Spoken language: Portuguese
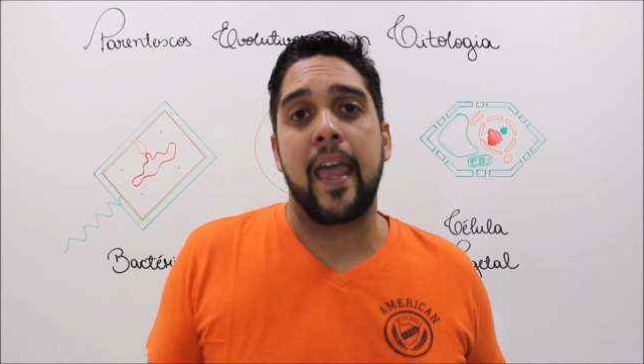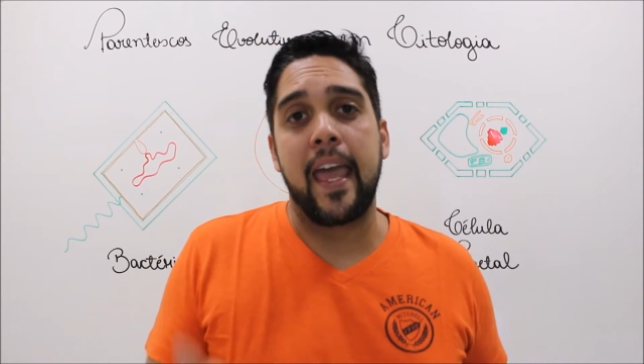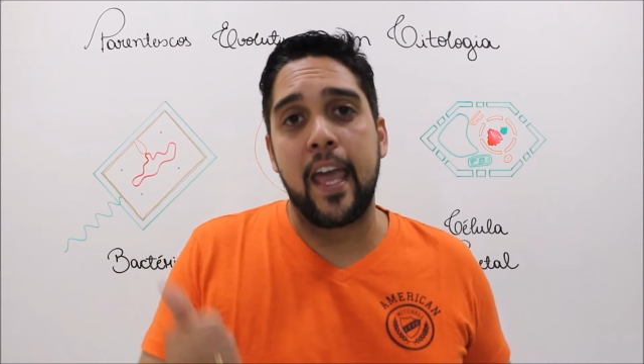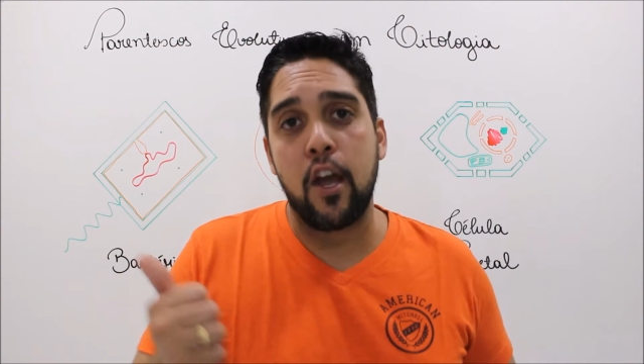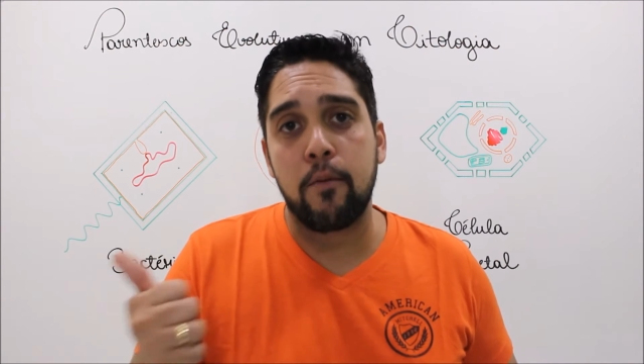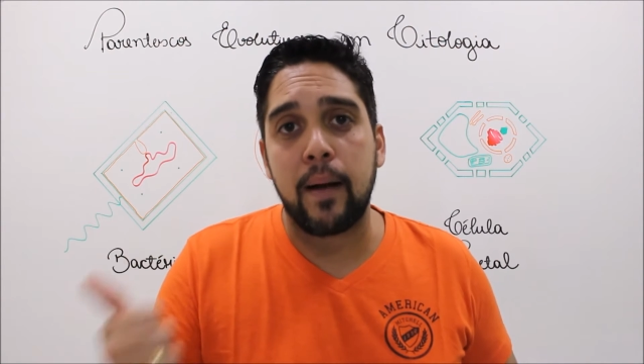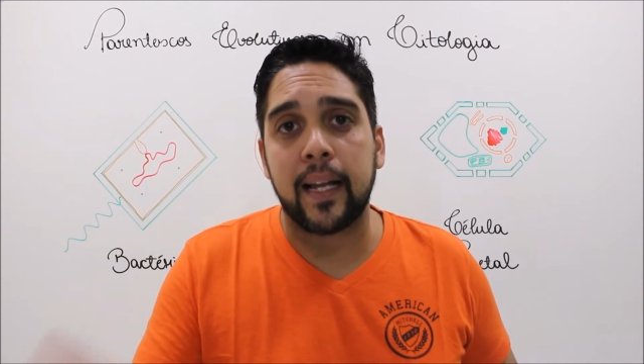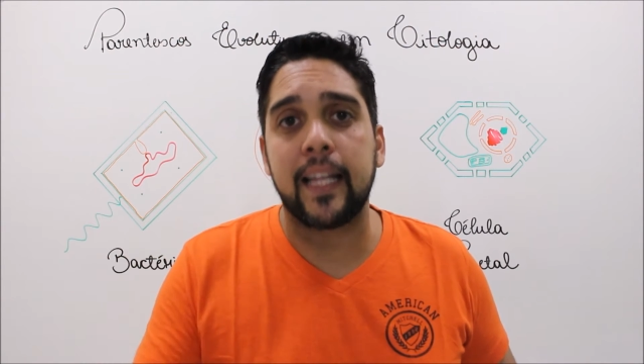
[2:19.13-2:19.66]

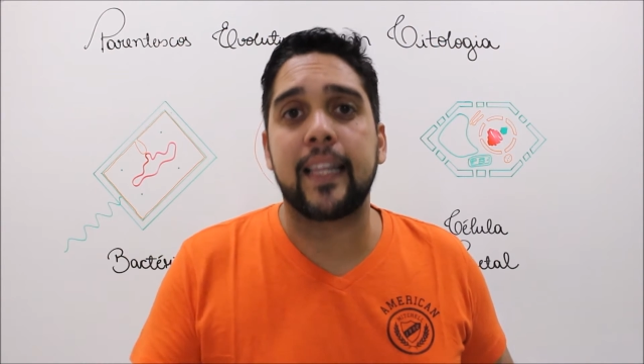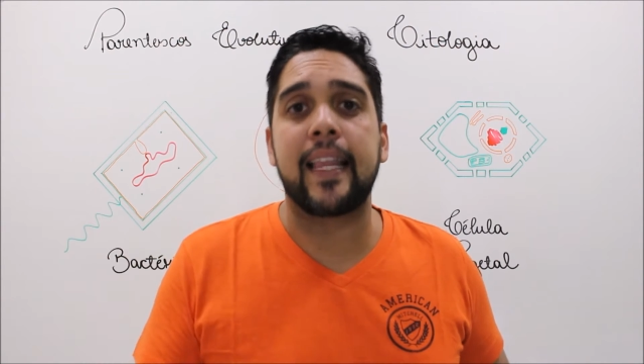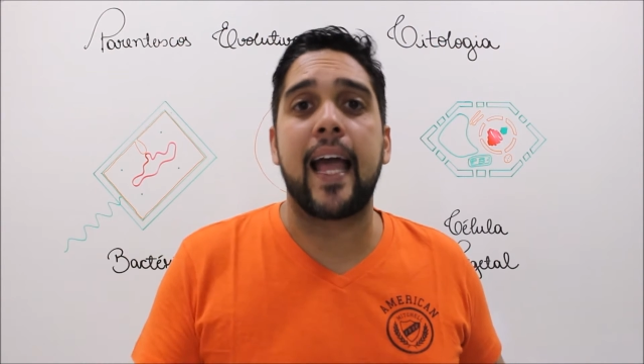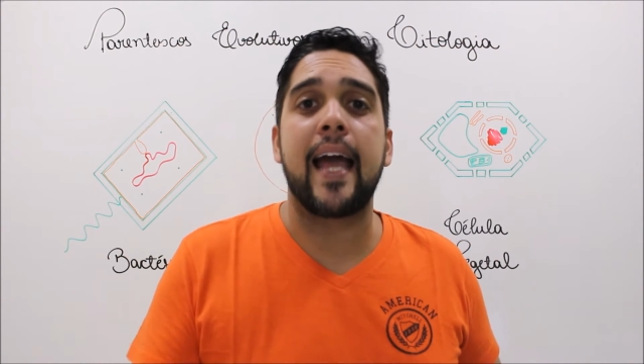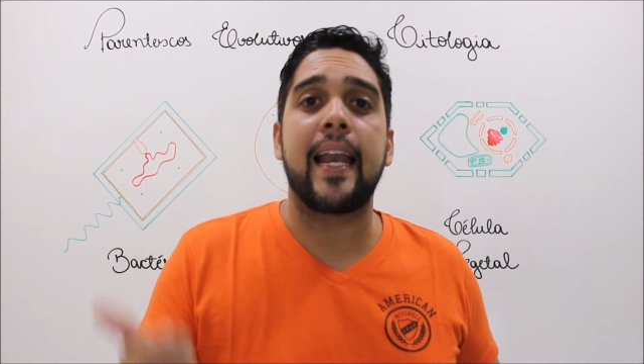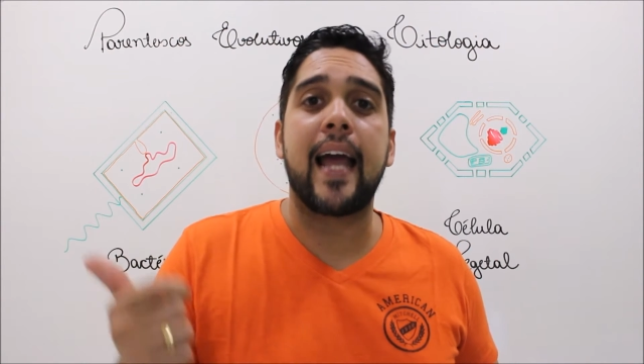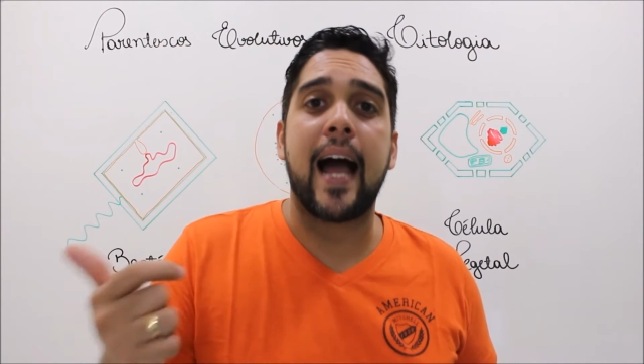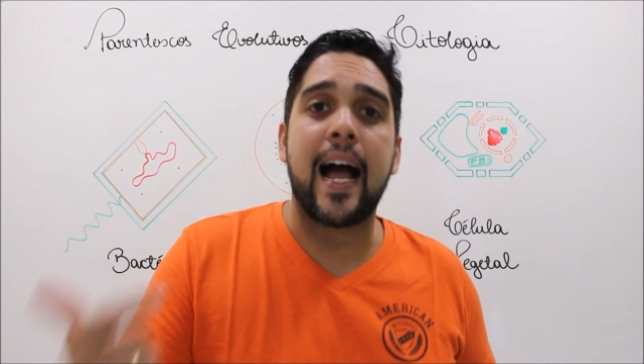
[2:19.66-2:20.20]

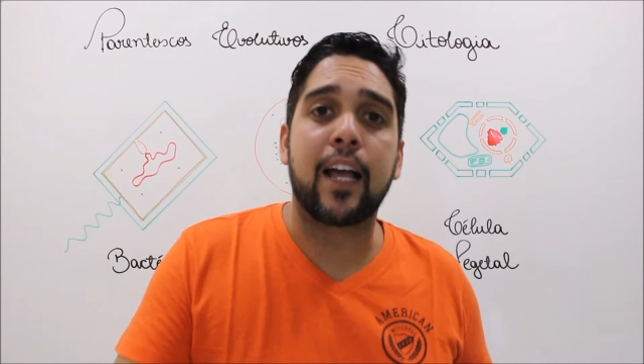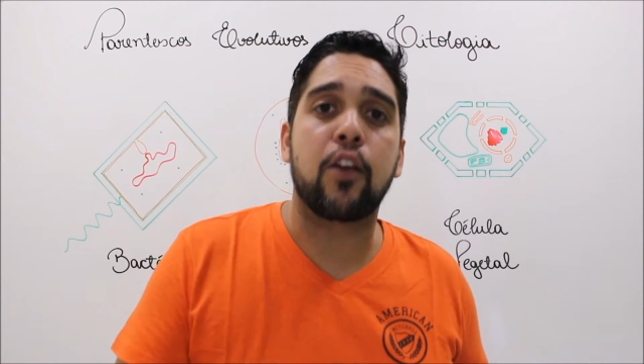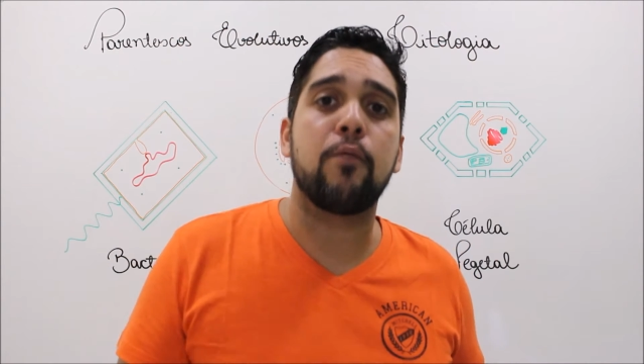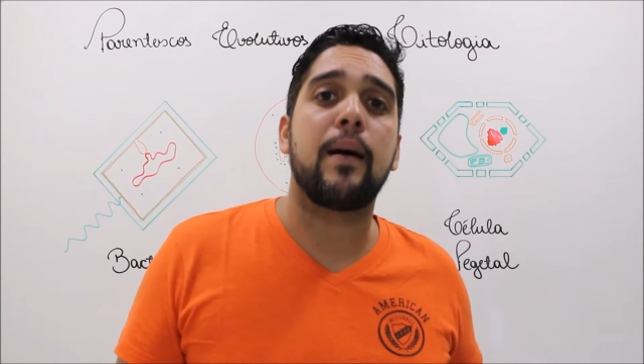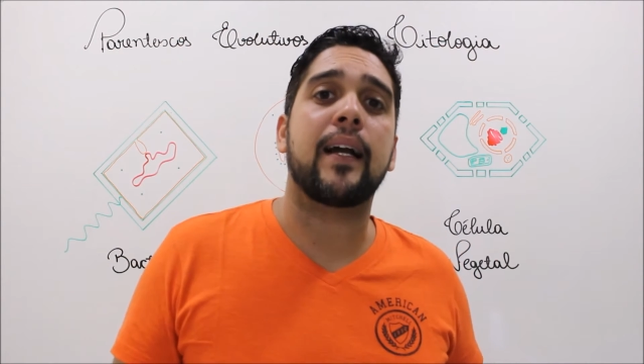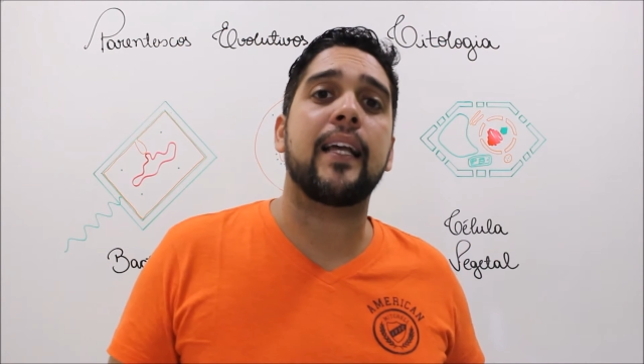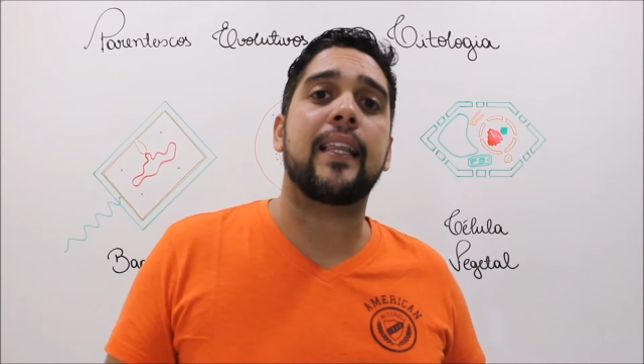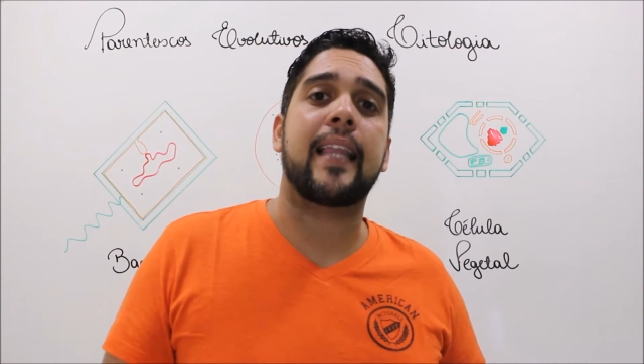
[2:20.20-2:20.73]
eubactéria,
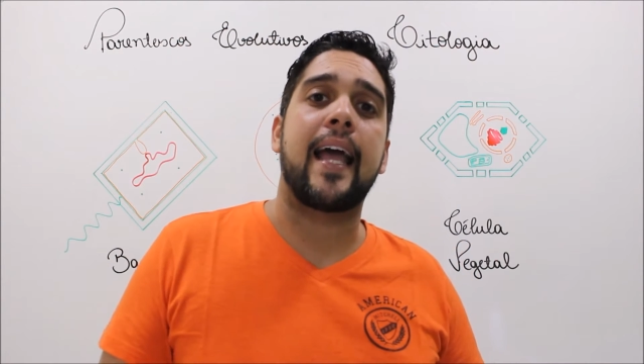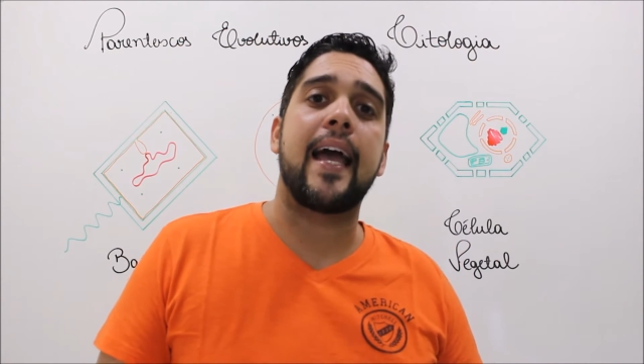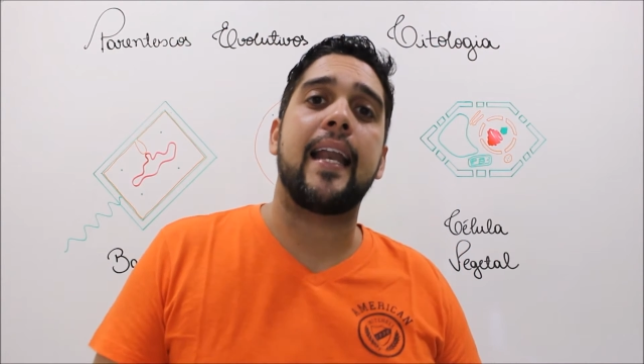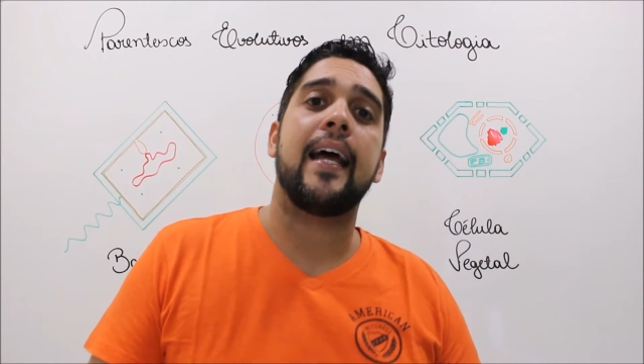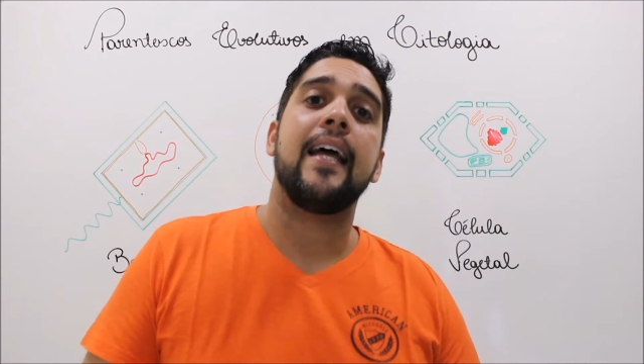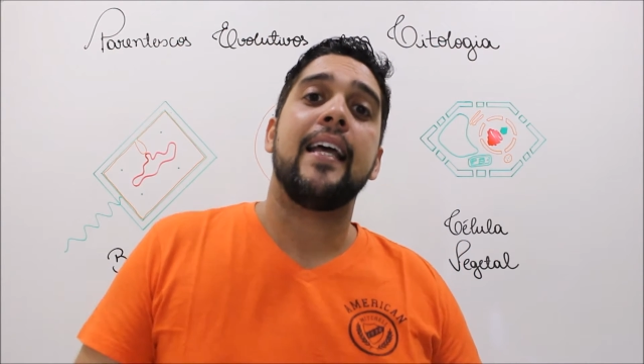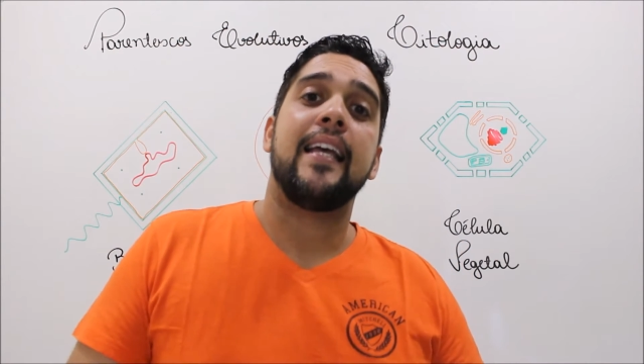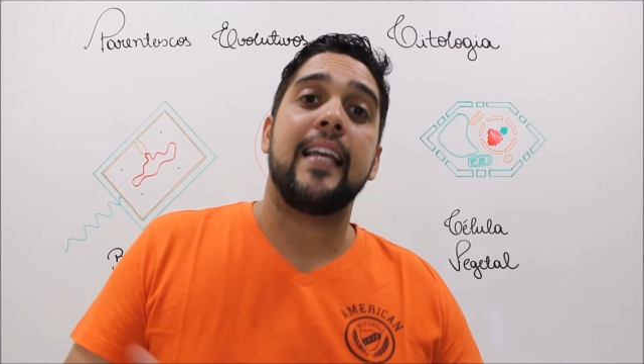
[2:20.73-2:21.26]

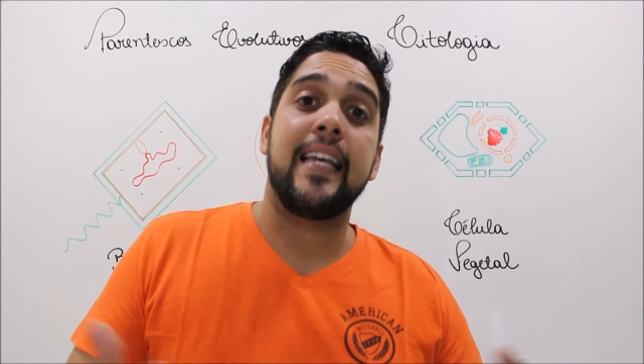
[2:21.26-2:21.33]
arqueobactéria